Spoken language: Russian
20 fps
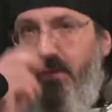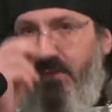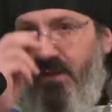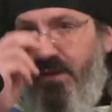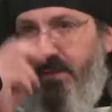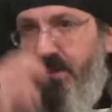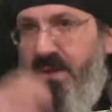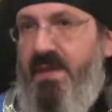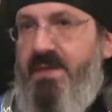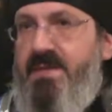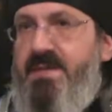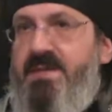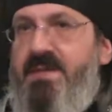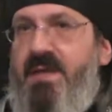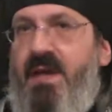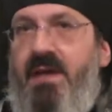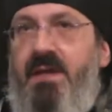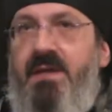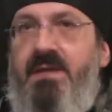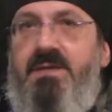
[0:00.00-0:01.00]
Во имя
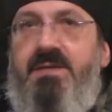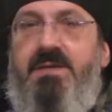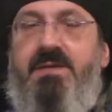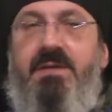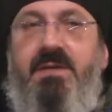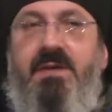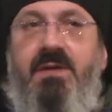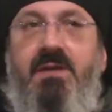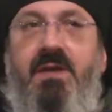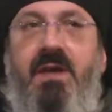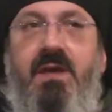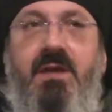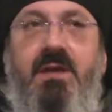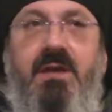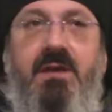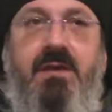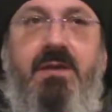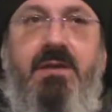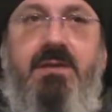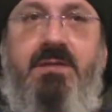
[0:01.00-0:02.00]
Отца и Сына
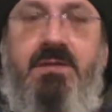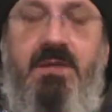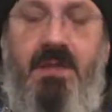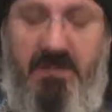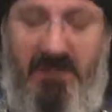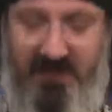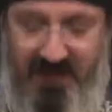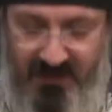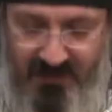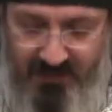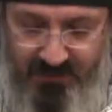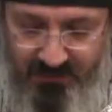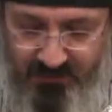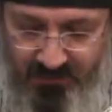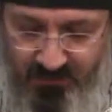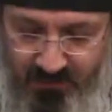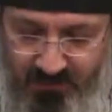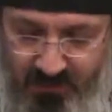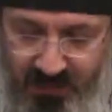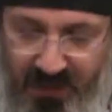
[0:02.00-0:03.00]
и Святаго
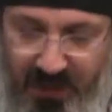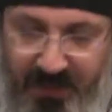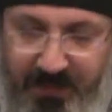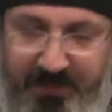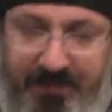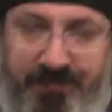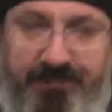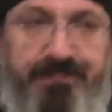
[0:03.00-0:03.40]
Духа.